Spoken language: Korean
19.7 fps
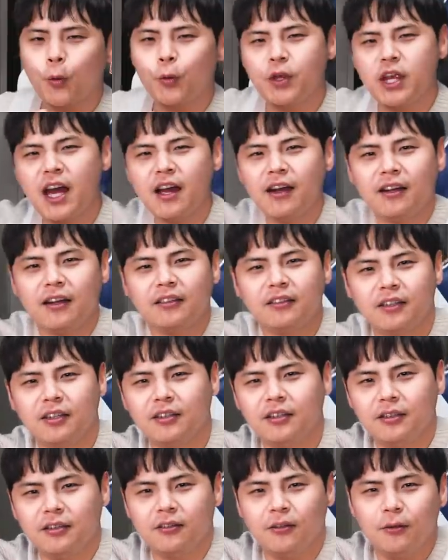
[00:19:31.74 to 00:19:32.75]
곤약
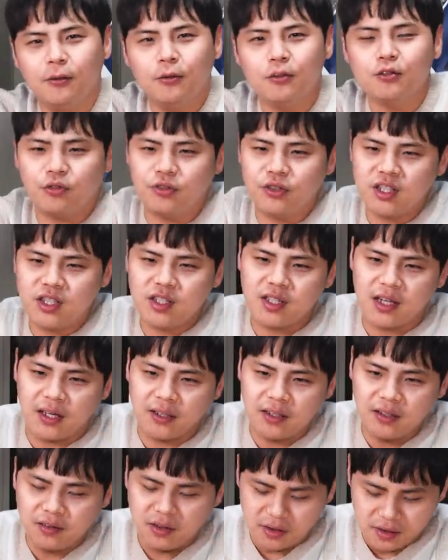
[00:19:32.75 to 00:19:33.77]
같은 걸로 굳히지
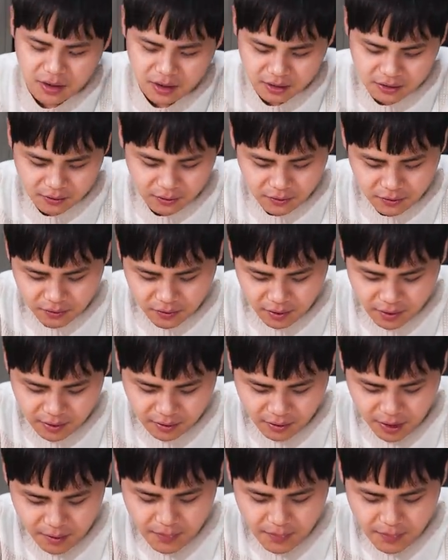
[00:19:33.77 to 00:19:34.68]
않았을까 그런 생각을